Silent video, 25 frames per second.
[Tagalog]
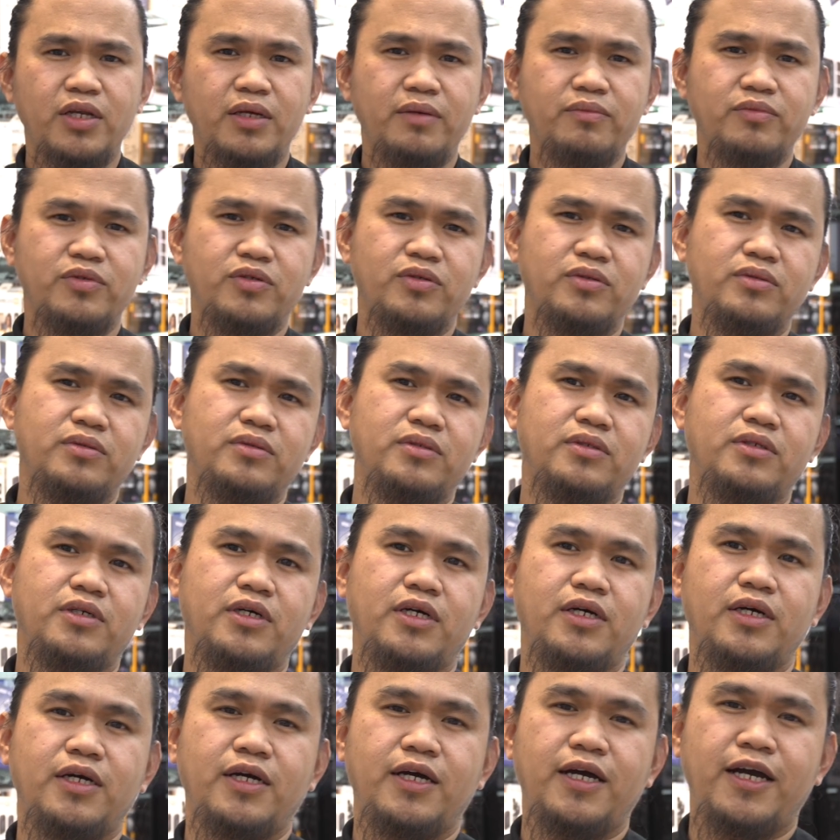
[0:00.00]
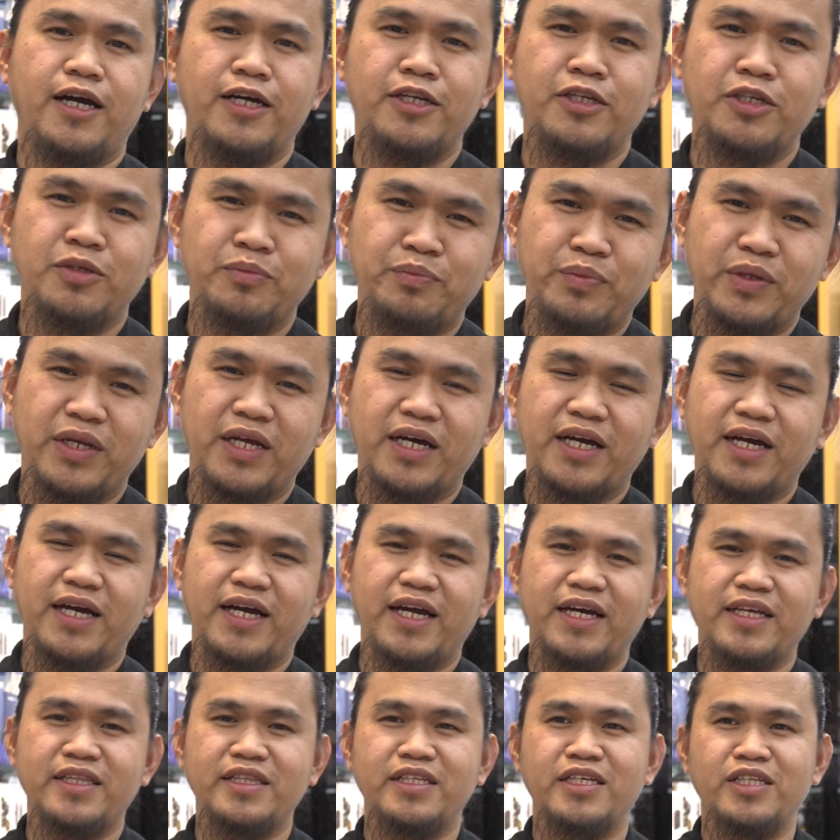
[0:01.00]
alam kung uh, ano yung
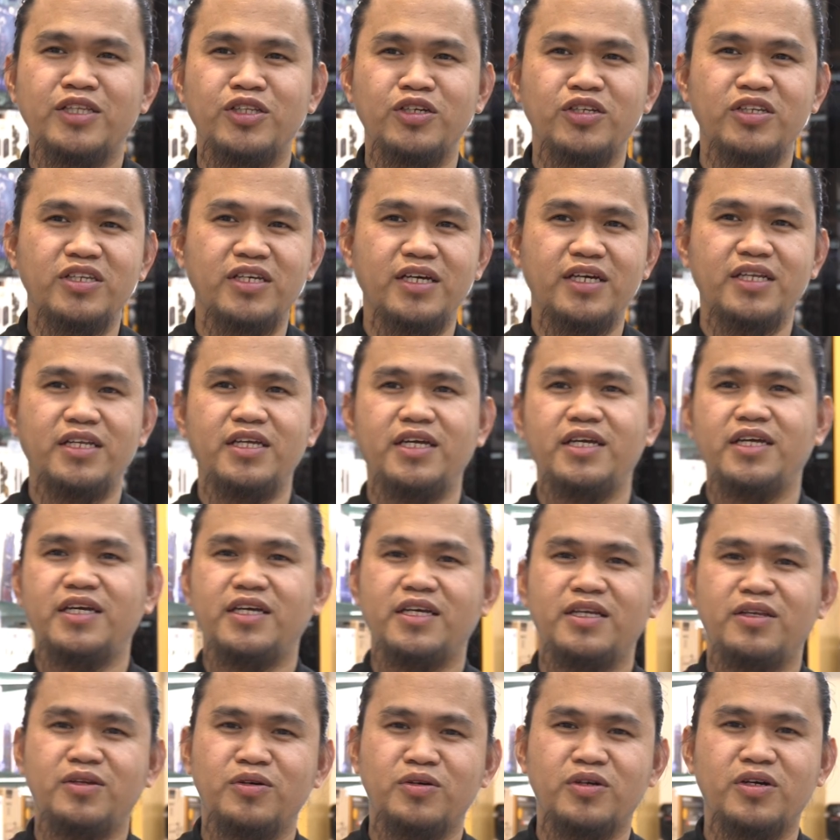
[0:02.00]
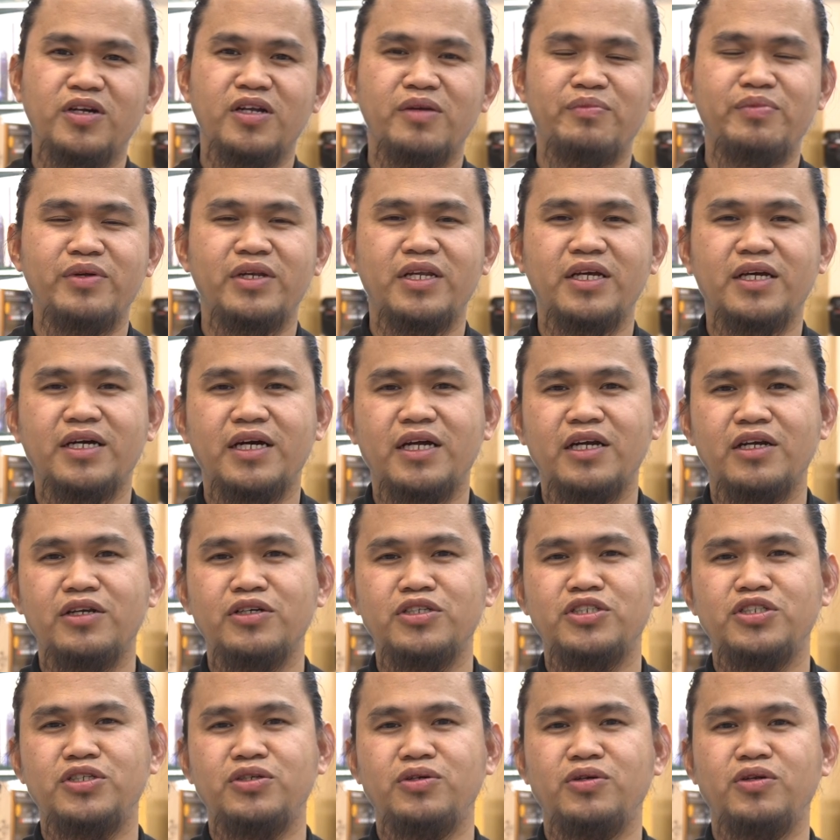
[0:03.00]
pinakain dito ni ano eh, nung girlfriend ni
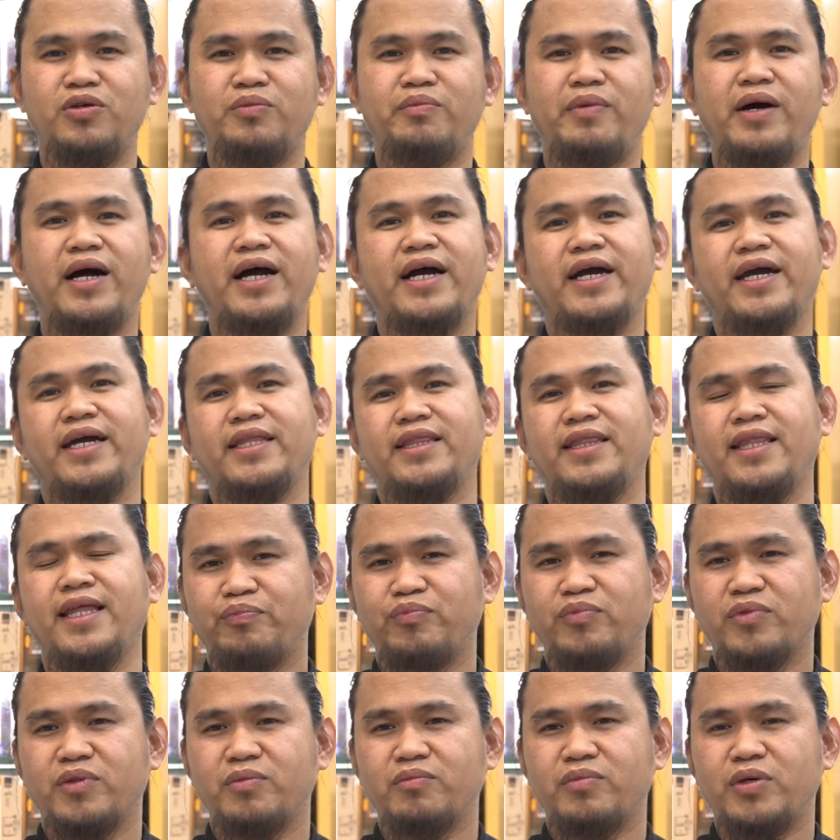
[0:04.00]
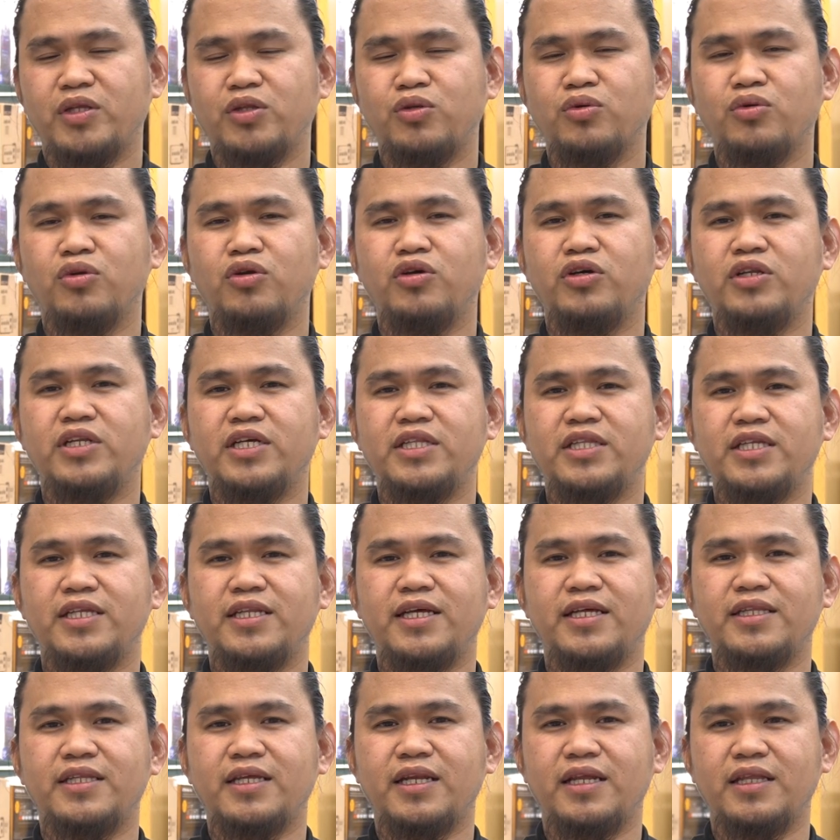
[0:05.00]
Carlos Yulo bakit patuloy na
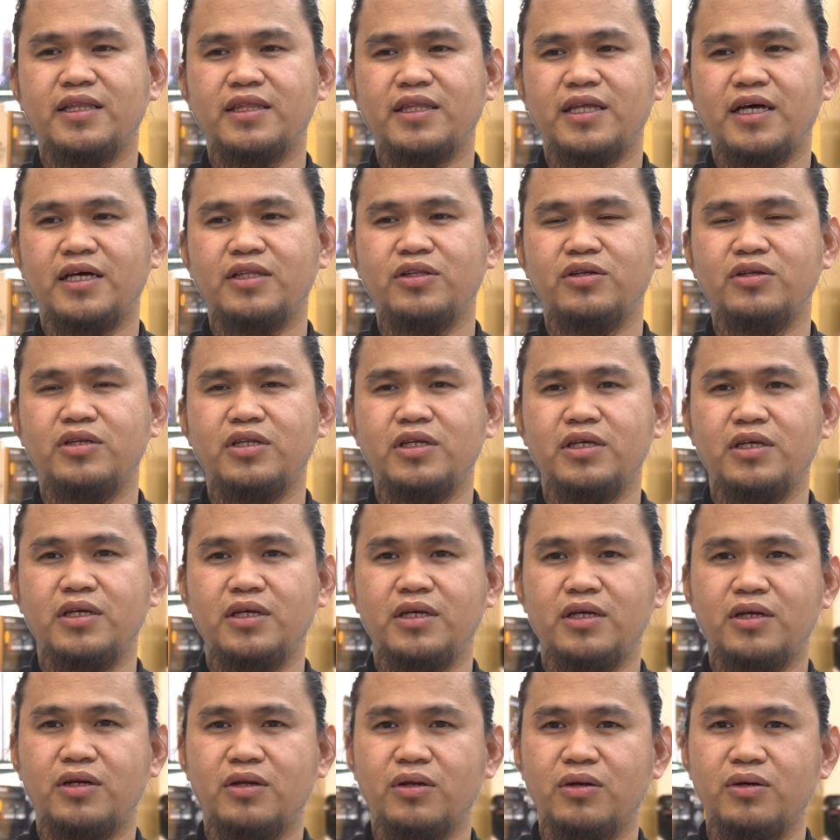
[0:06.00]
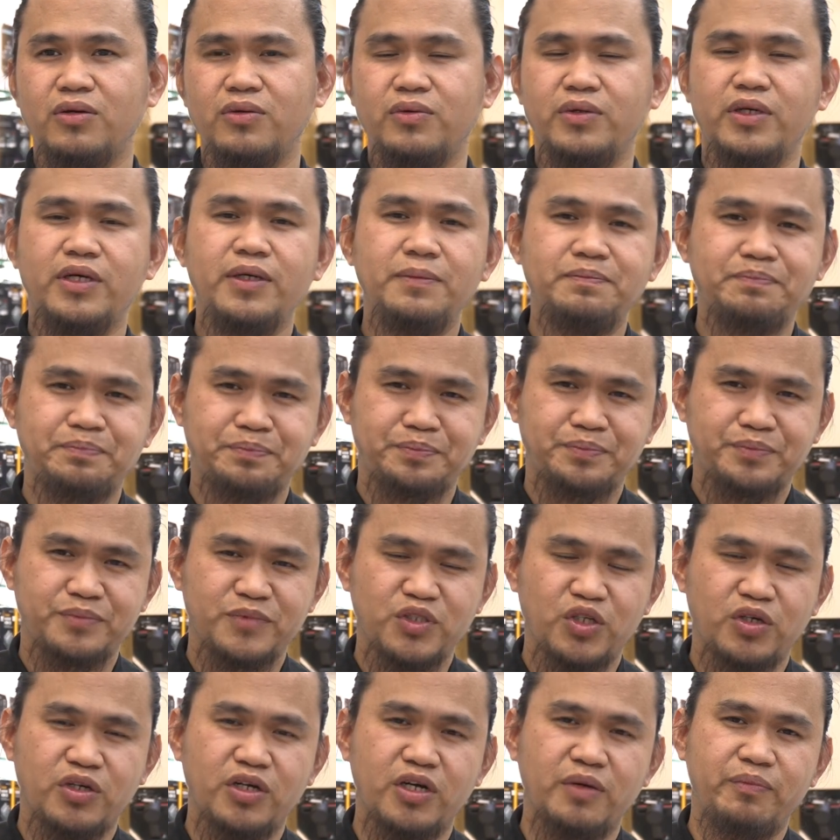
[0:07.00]
tinatarantado ni Chloe,
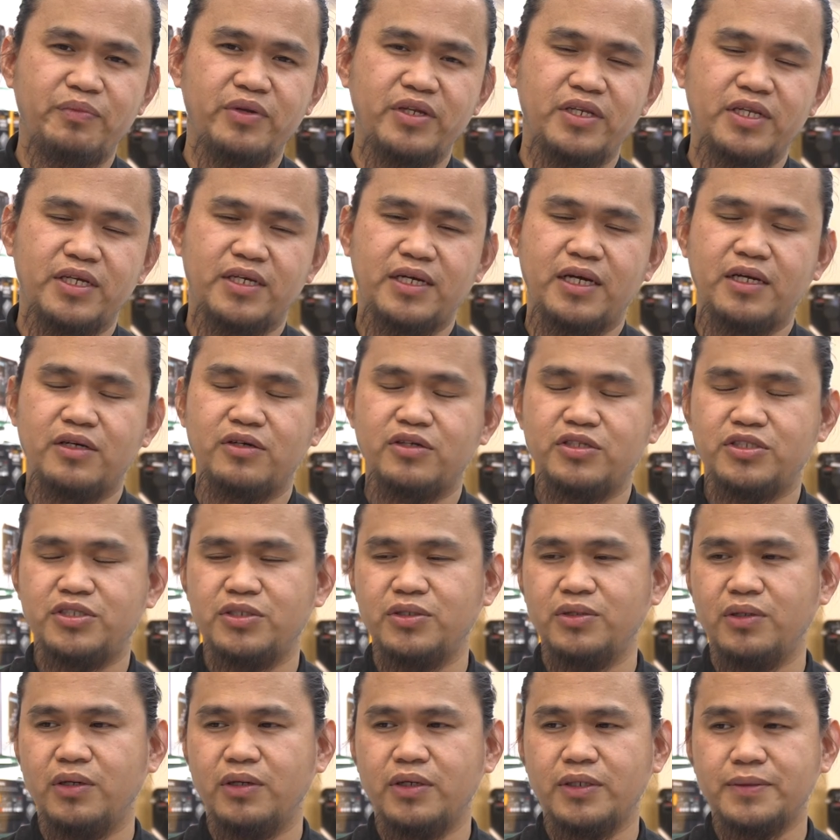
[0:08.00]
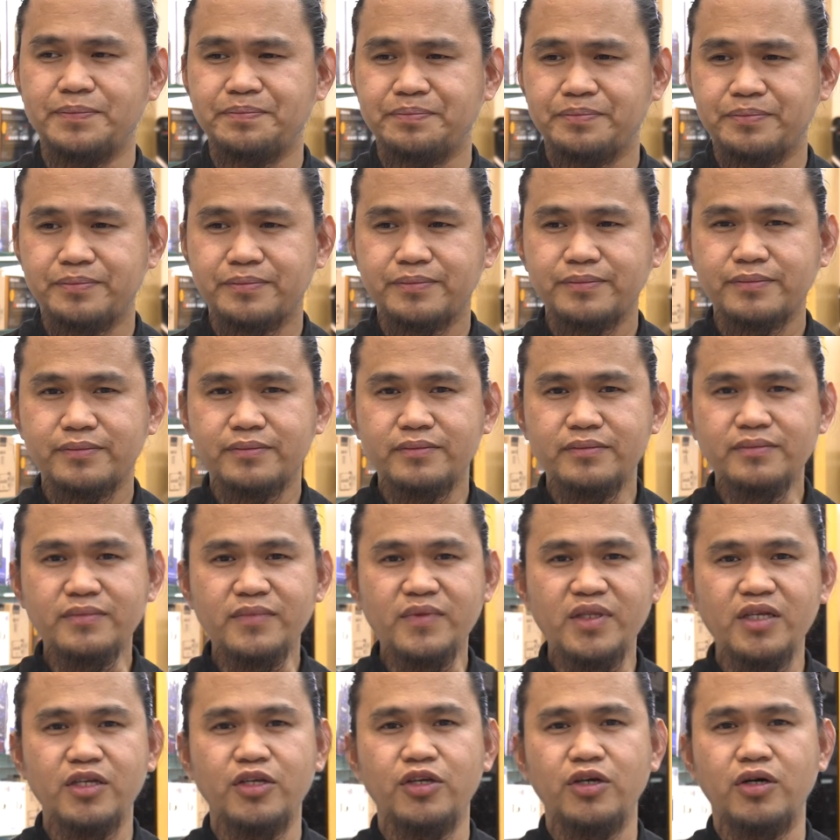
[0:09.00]
yung girlfriend ni Carlos Yulo,
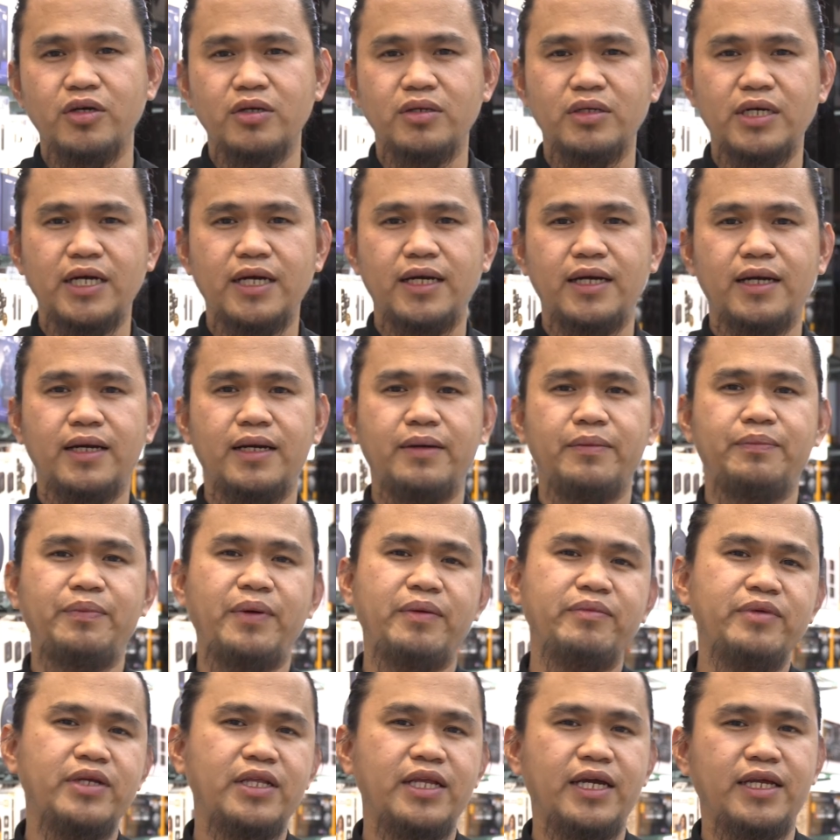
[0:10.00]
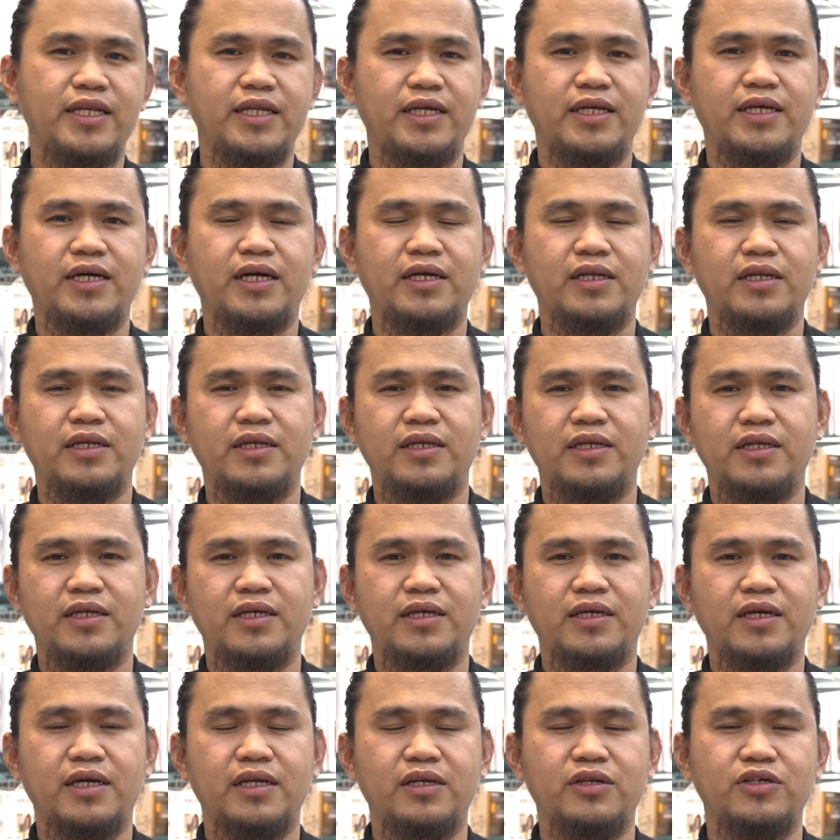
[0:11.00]
yung uh, pamilya ni, Car
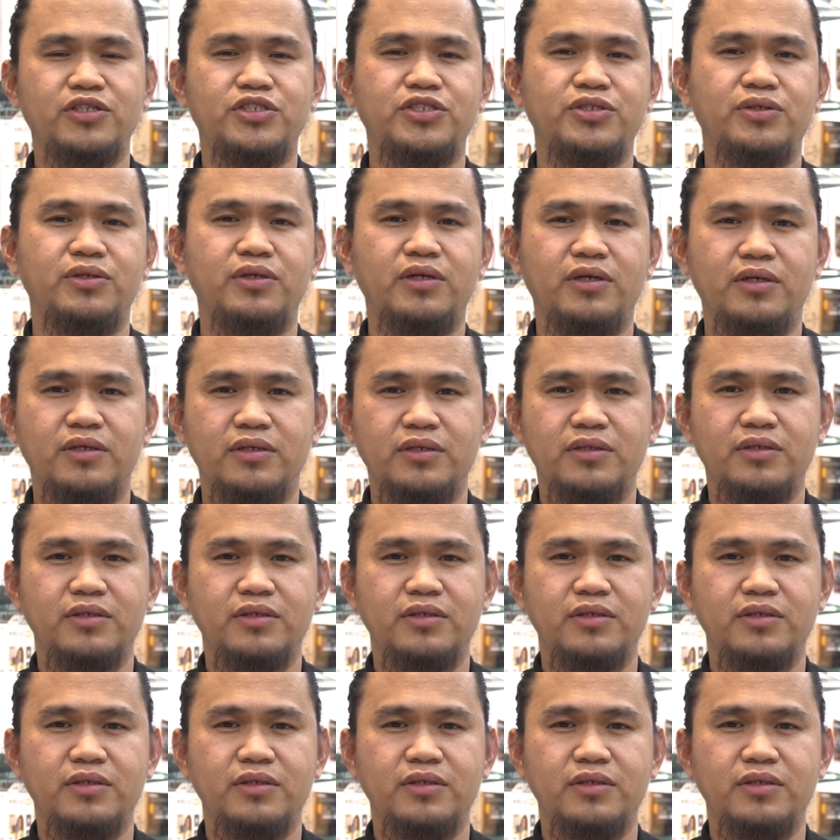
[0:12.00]
ni Carlos Yulo.